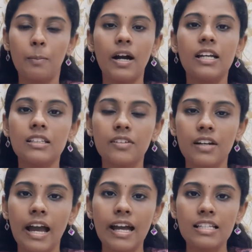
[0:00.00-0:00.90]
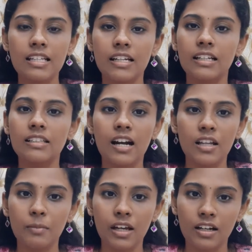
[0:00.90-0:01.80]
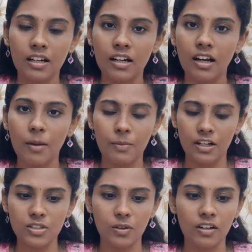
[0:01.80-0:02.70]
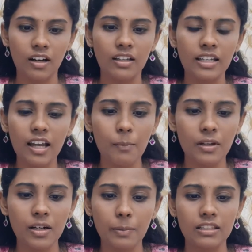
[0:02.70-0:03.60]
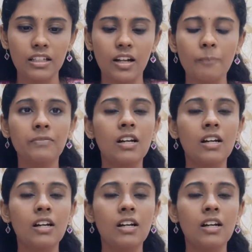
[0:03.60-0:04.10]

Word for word: பயத்தை விட ஆங்ஸைட்டிக்கு தான் அடிமையாக இருக்காங்க அப்படின்னு சொல்கிறாங்க ஏன் அப்படின்னு பார்த்தீங்கன்னா